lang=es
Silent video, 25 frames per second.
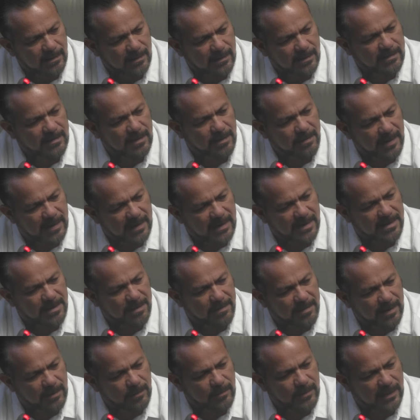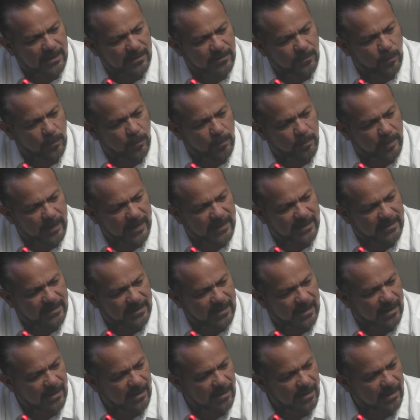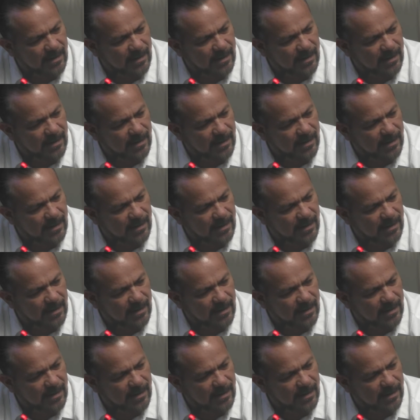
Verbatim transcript: y se van a llevar una sorpresa.